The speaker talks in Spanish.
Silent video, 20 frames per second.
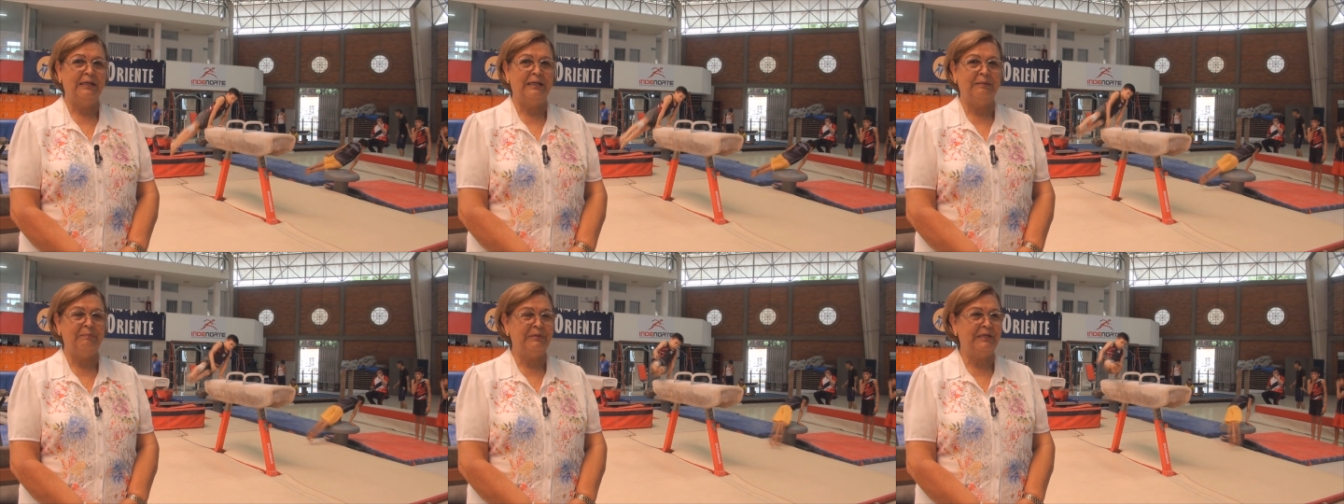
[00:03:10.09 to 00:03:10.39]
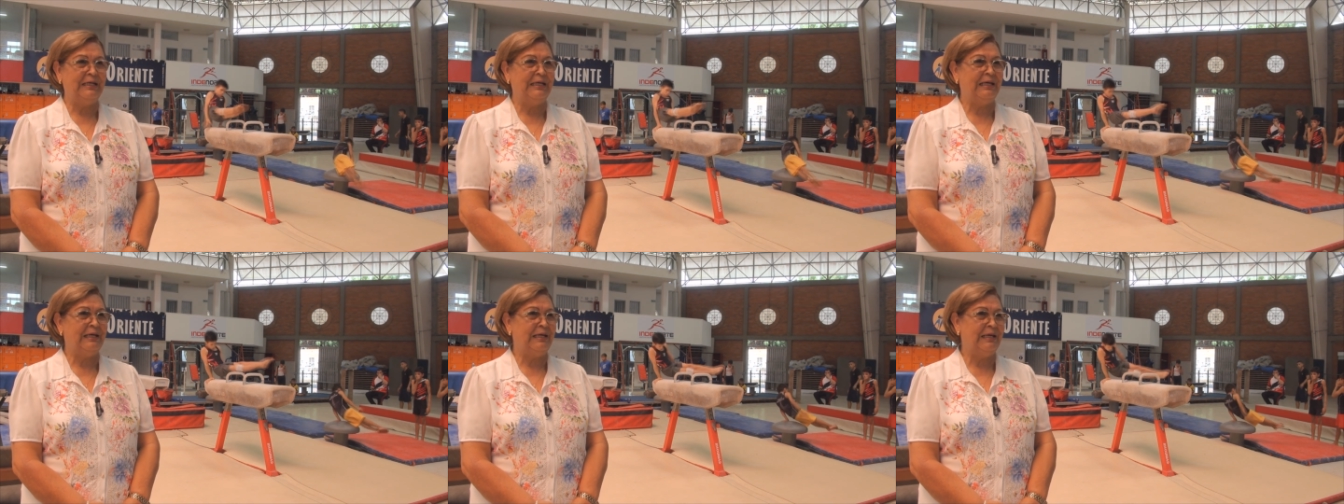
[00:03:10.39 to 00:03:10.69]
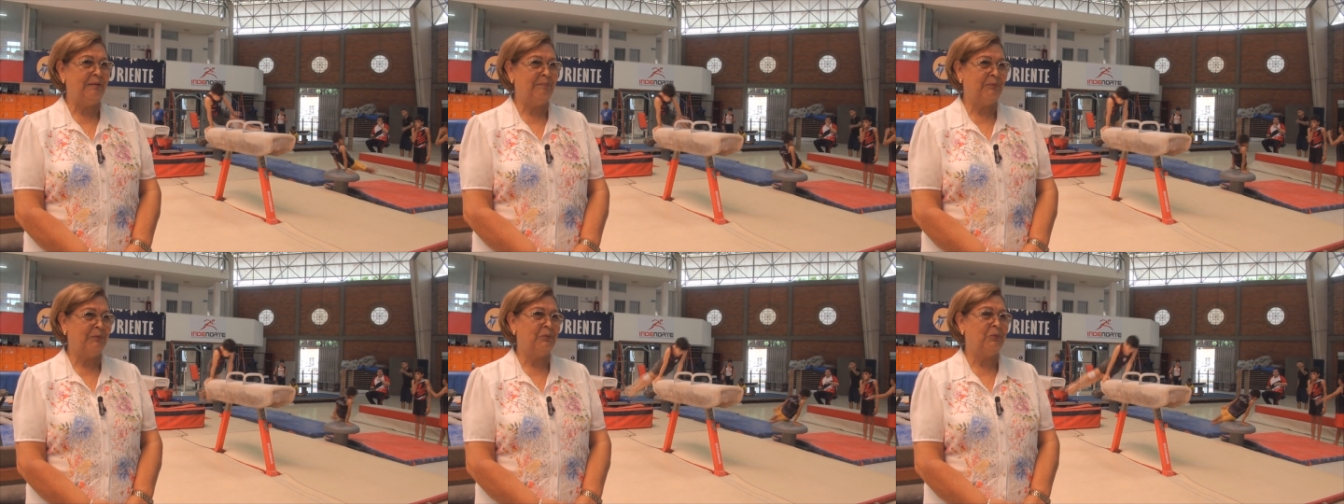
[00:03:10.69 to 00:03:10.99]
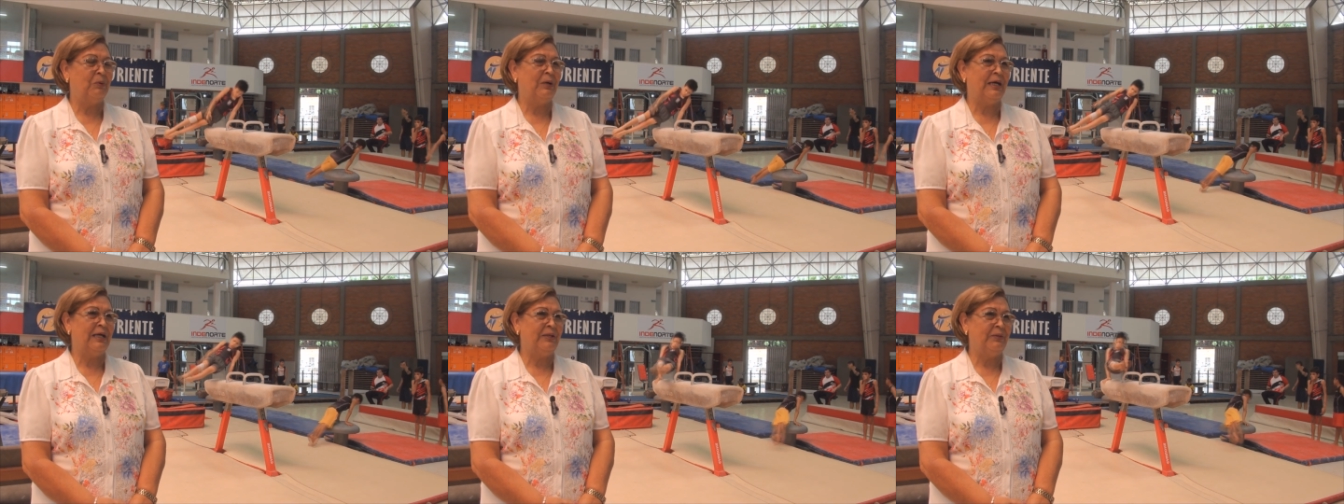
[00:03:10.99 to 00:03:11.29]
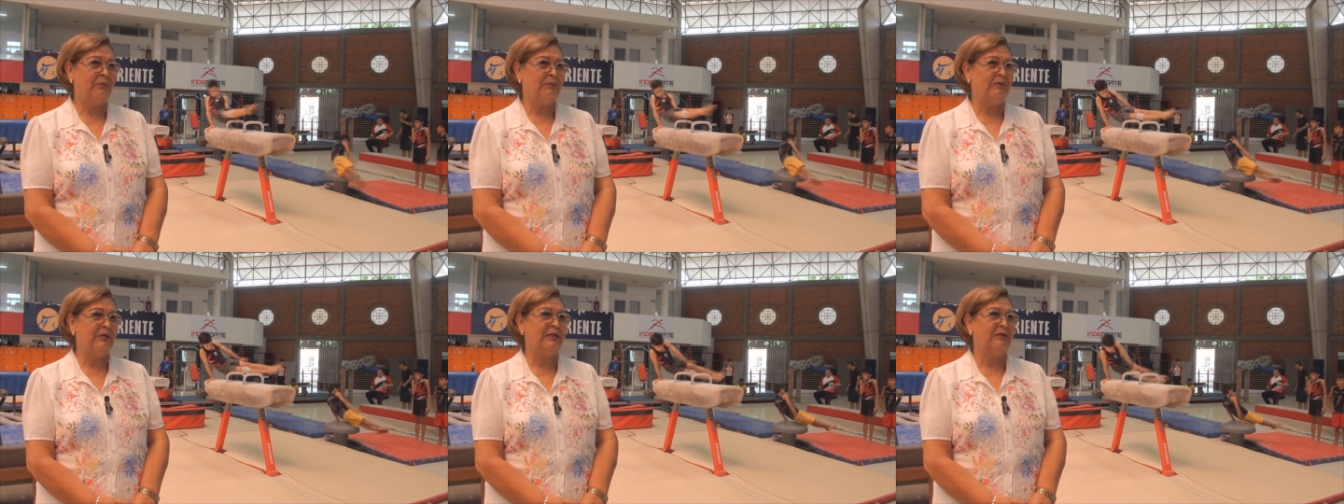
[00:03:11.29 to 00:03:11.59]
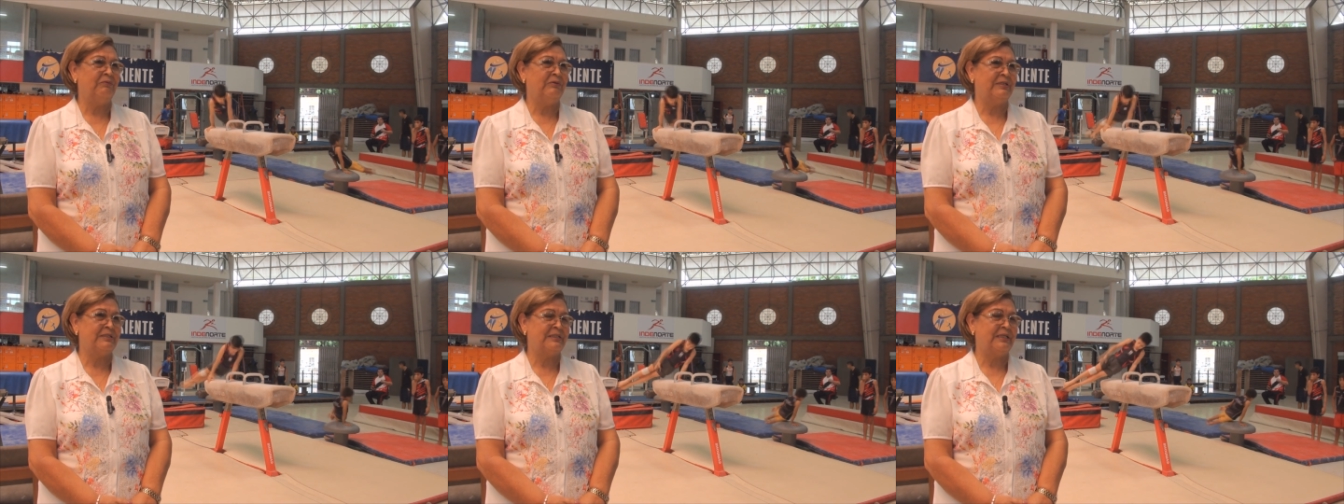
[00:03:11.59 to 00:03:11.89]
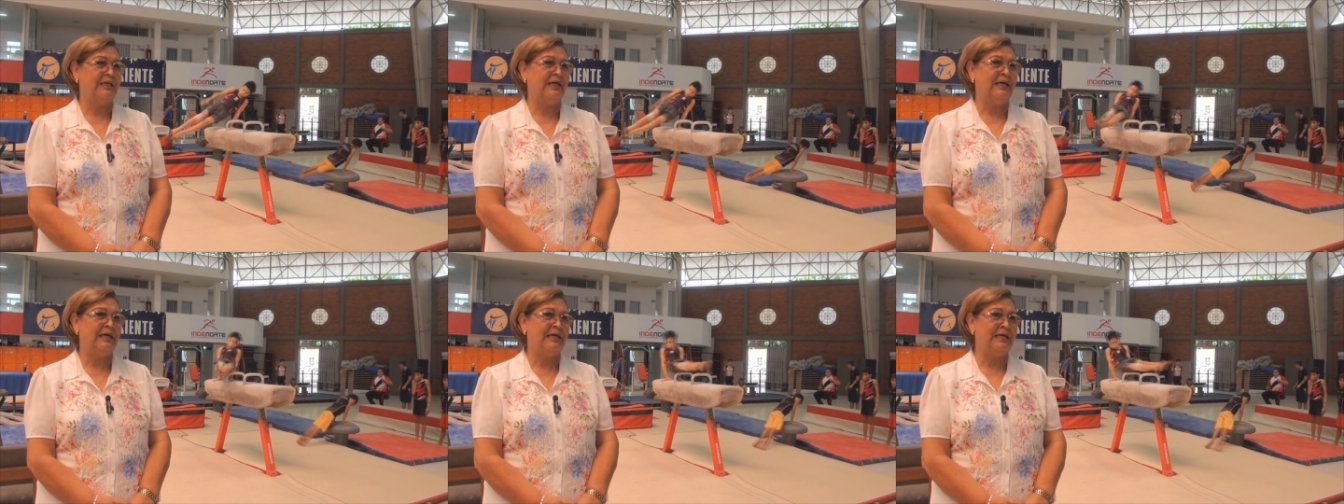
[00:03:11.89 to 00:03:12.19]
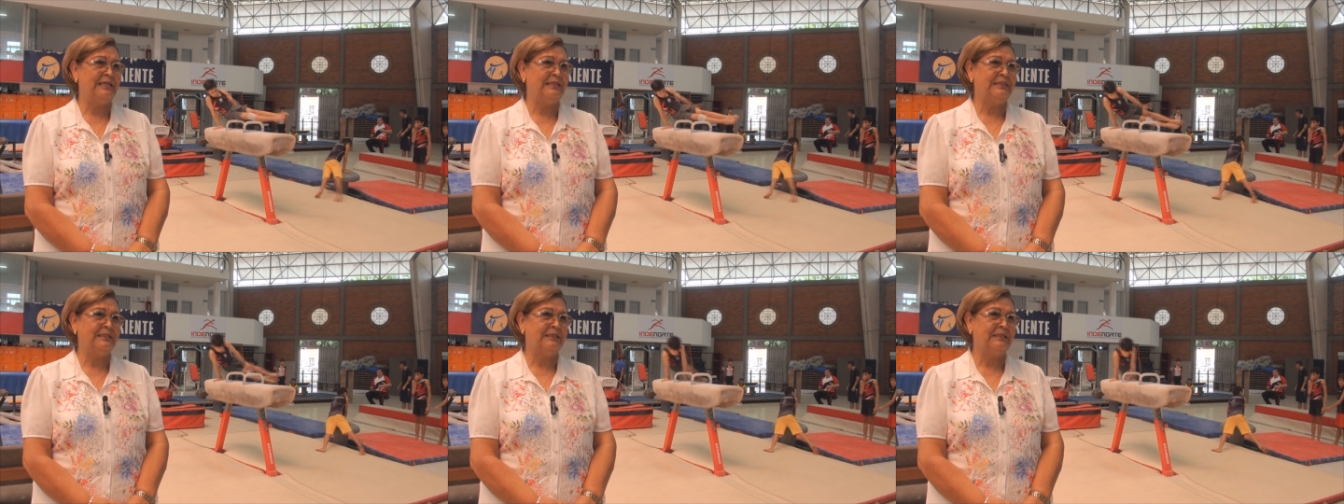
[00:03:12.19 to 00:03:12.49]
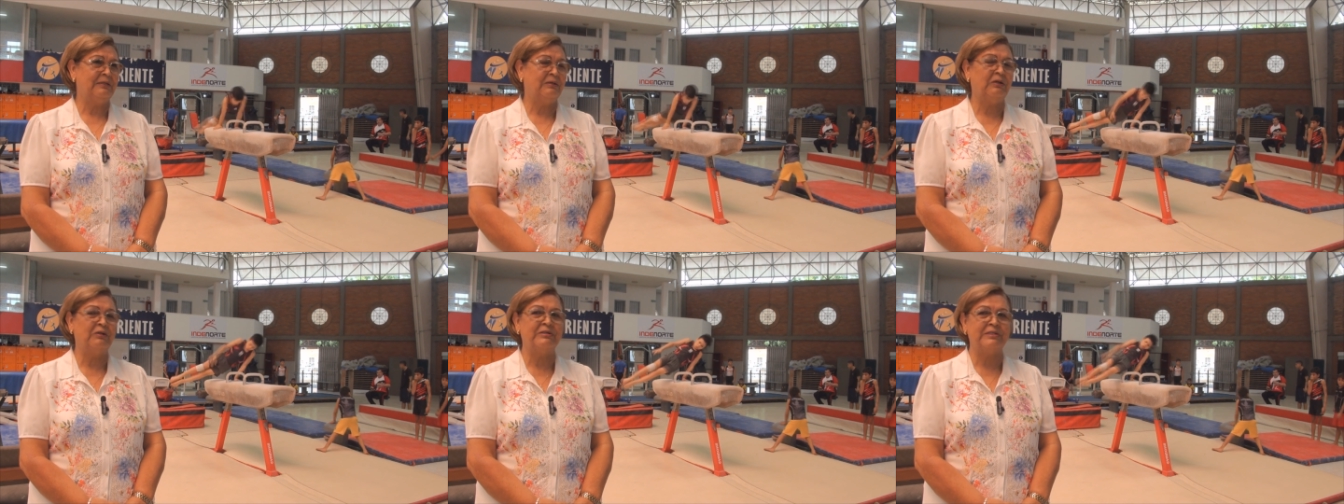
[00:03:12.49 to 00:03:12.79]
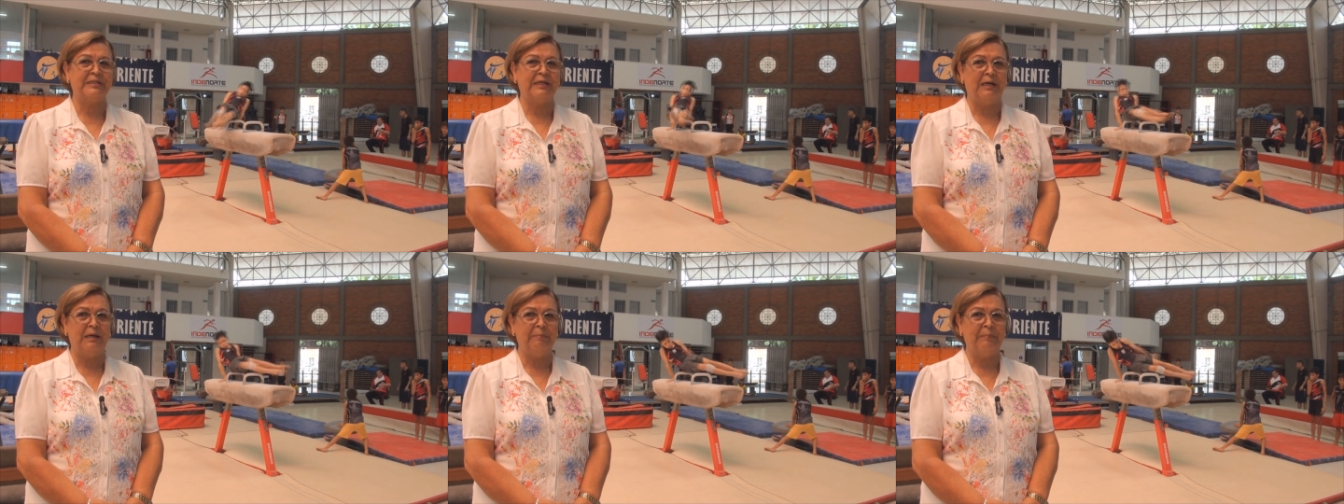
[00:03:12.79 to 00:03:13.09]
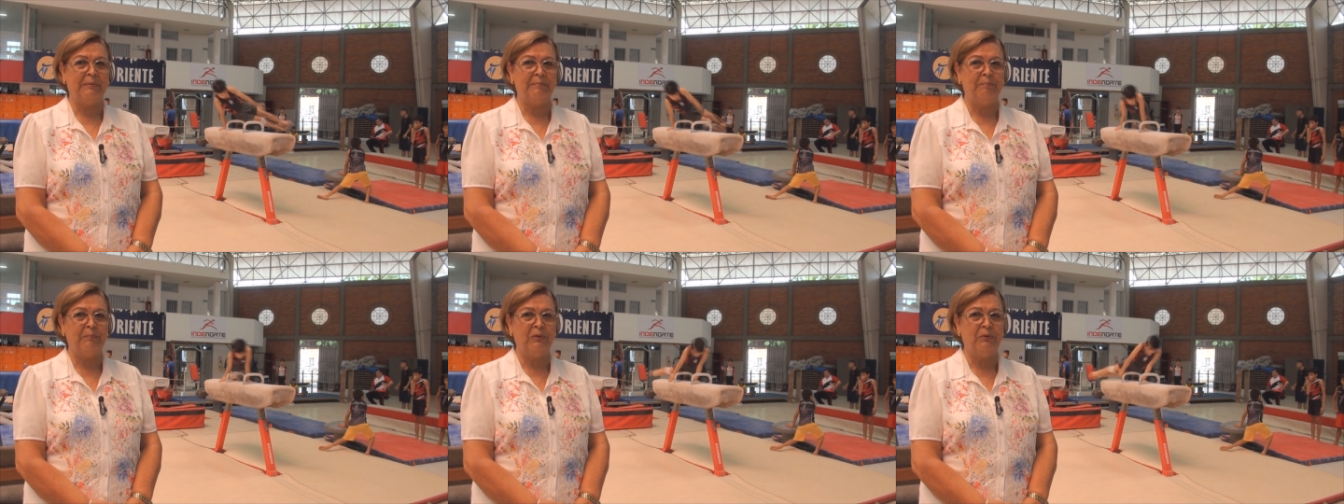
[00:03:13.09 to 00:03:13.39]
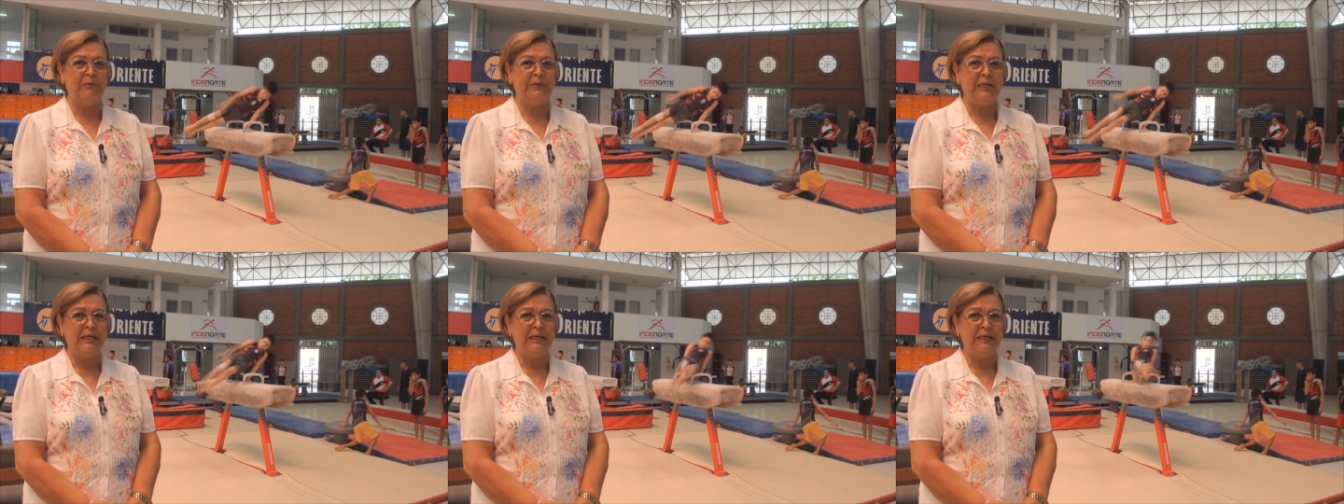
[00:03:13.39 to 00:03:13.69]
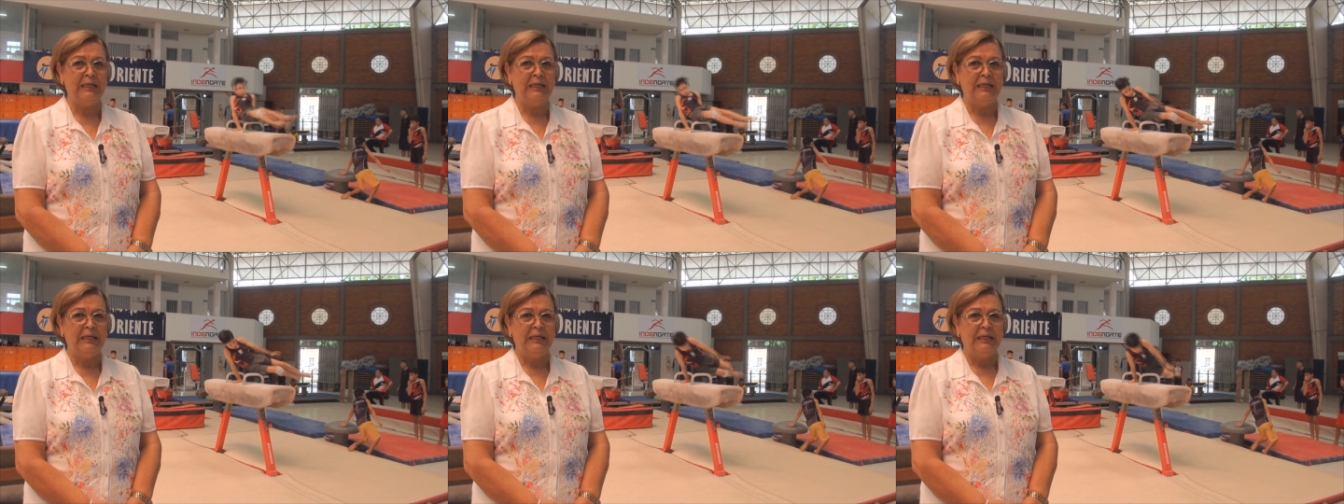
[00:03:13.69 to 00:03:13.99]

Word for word: en mis equipos jugando con las universidades, la Universidad de Pamplona,